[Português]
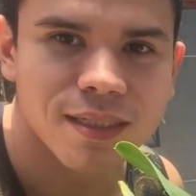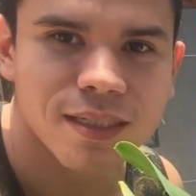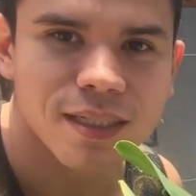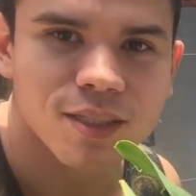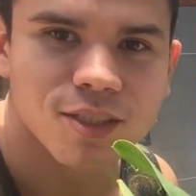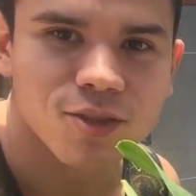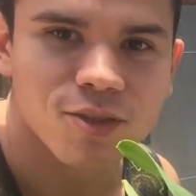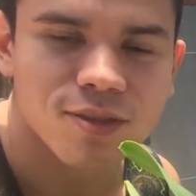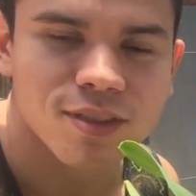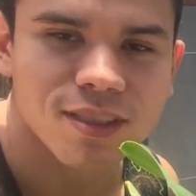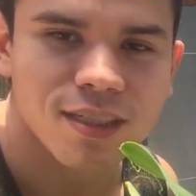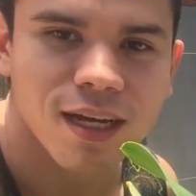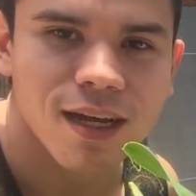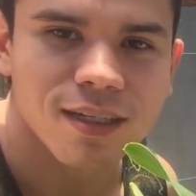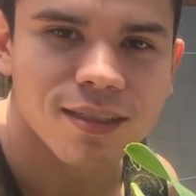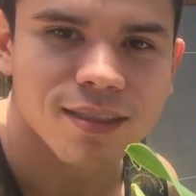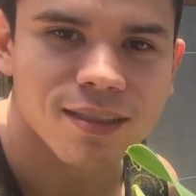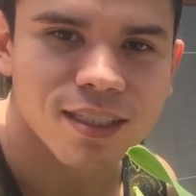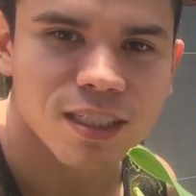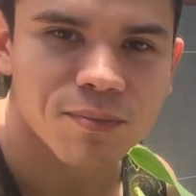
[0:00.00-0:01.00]
redes
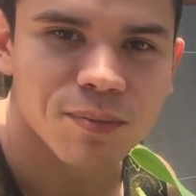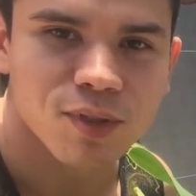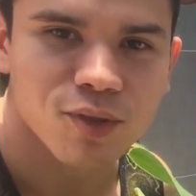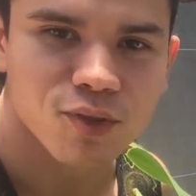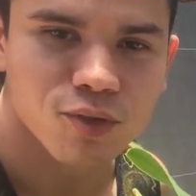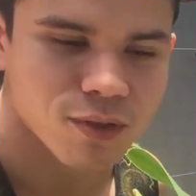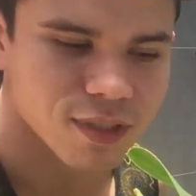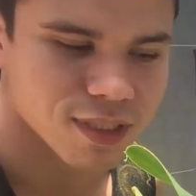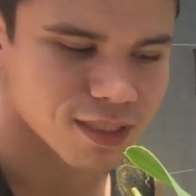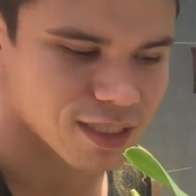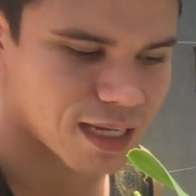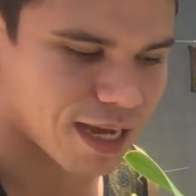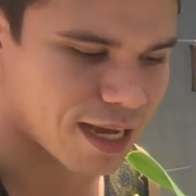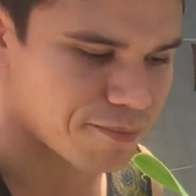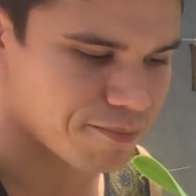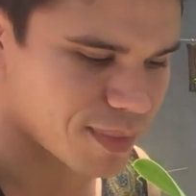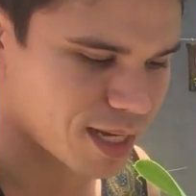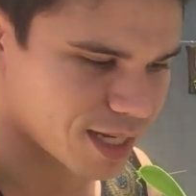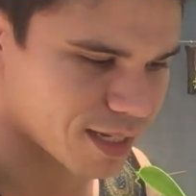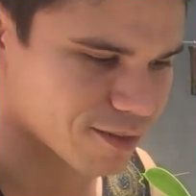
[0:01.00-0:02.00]
sociais e as pessoas
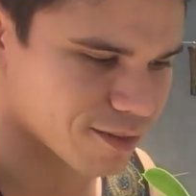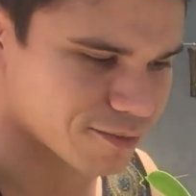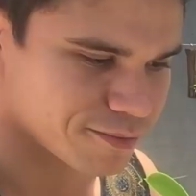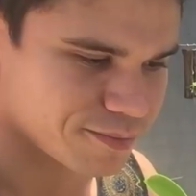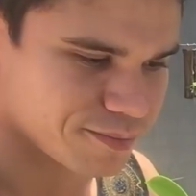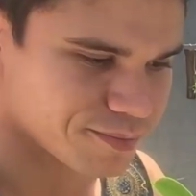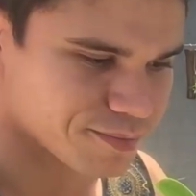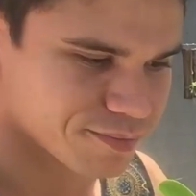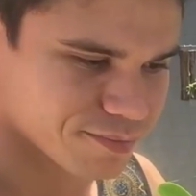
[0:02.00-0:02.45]
amaram.